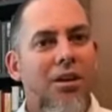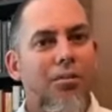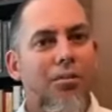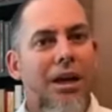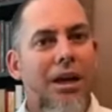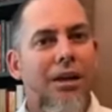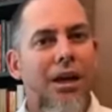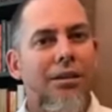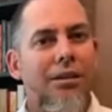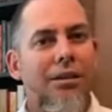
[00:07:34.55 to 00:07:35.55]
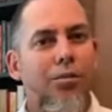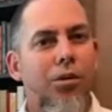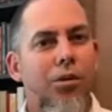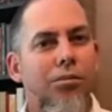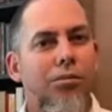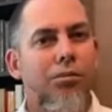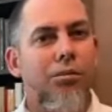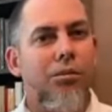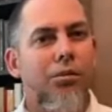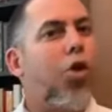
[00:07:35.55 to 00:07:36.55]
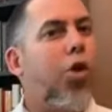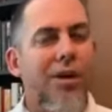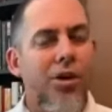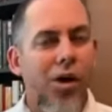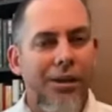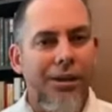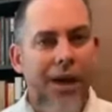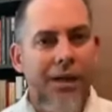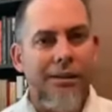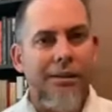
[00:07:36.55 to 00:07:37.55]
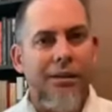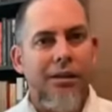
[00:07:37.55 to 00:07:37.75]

verán que hace como dos domingos atrás,